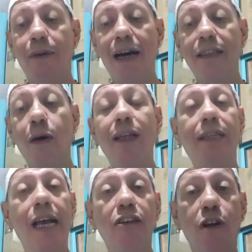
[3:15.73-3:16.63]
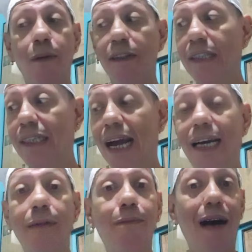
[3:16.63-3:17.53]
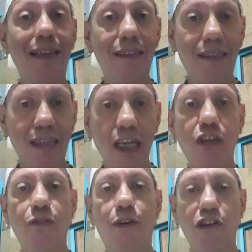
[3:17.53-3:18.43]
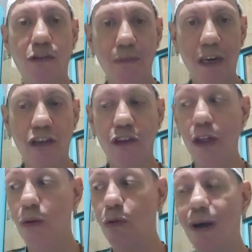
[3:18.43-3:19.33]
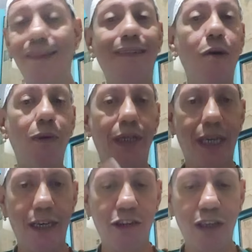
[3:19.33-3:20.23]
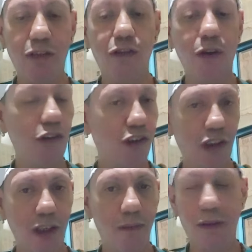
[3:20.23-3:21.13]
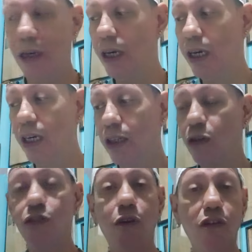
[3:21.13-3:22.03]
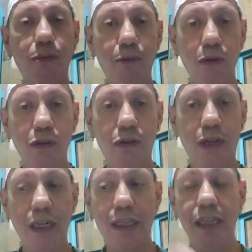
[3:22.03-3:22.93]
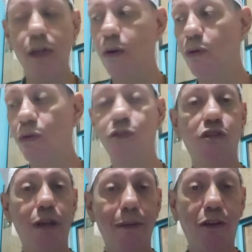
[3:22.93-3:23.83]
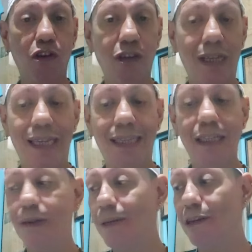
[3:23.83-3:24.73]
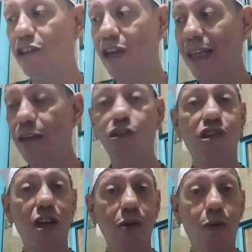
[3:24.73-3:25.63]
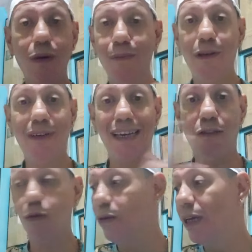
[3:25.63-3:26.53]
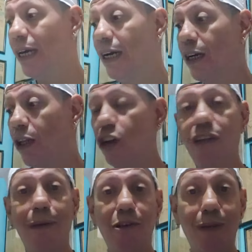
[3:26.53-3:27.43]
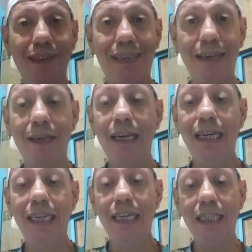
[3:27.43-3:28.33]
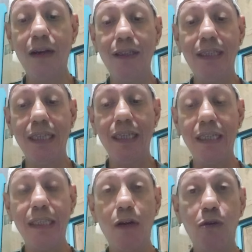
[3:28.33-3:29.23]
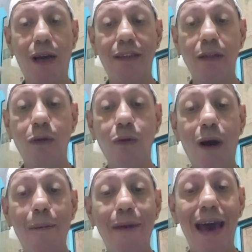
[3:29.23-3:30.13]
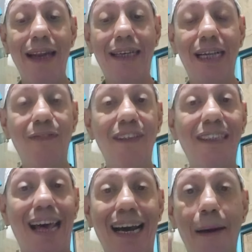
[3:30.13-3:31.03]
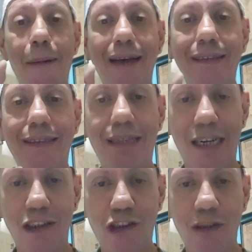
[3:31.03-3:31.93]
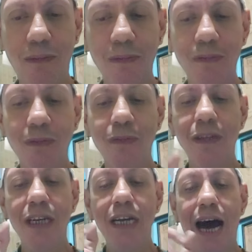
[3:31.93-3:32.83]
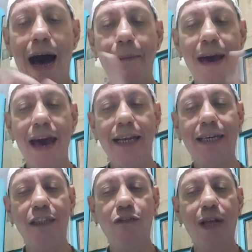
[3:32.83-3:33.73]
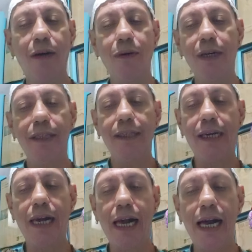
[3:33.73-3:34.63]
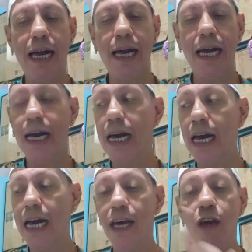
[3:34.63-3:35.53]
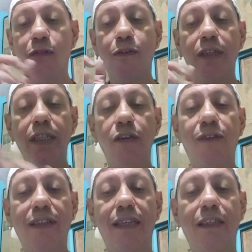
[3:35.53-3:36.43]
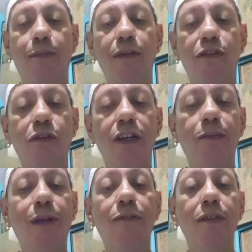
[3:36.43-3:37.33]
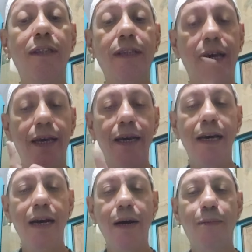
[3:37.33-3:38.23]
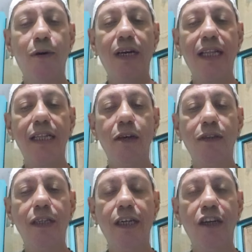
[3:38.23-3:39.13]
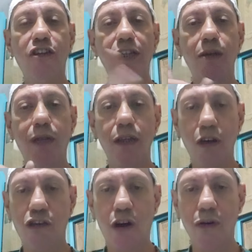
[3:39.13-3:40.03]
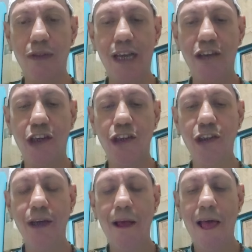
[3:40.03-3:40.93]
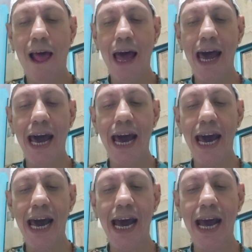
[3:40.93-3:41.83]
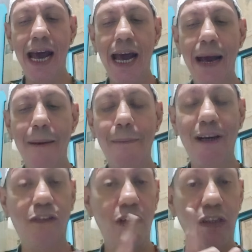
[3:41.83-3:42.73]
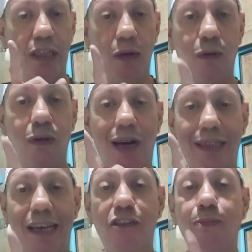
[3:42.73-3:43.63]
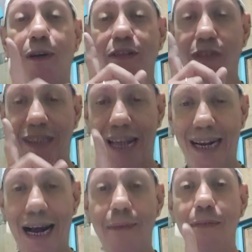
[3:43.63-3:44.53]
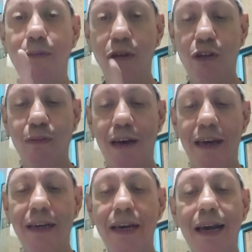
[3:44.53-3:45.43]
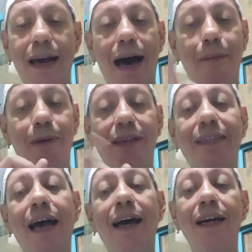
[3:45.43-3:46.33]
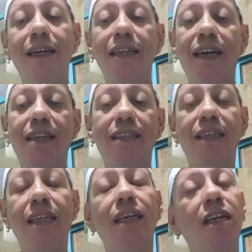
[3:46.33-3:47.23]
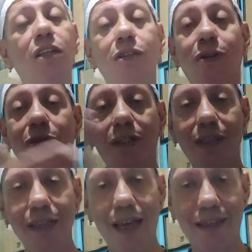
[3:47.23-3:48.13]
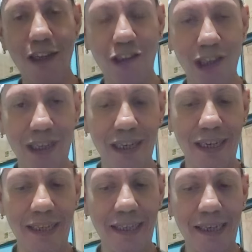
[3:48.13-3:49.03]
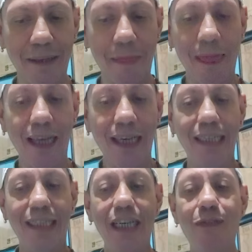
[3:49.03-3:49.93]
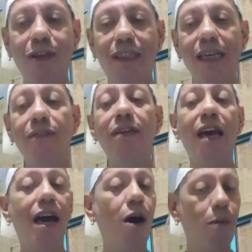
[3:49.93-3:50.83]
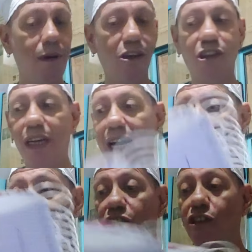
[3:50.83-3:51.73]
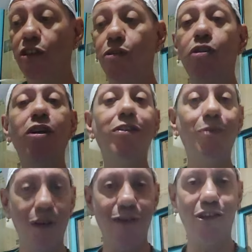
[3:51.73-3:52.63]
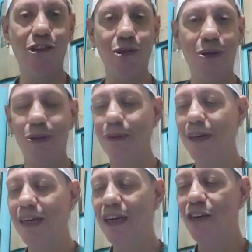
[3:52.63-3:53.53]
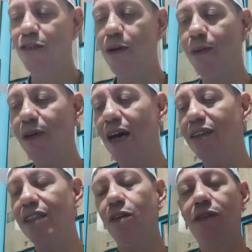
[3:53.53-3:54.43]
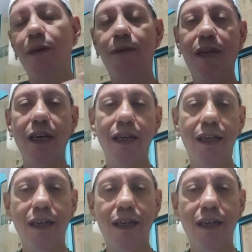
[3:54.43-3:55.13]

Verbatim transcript: Mas o Atlético se destacando bastante fortemente. Deu um duelo tão grande entre os dois times que o jogo de Búzios, Gritineu Ogum, juntamente com o Xolá, Tendeu Iemanjá, Tendeu Xangô, em primeiro lugar em tudo, logicamente Becém. Então, assim, deu duelo O América, ele vai se destacar bastante. América, deixa eu uma coisa. É, eu vou, entendeu, fazer essas previsões para você, porque, entendeu, é o seguinte, entendeu, tem dois jogos, tá, gente? É, mas vejo que o Atlético posso destacar muito bem. Apesar que, assim, torcida atleticana, se você vier realmente ganhar esse título 2021, foi por causa do meu, sabe por quê?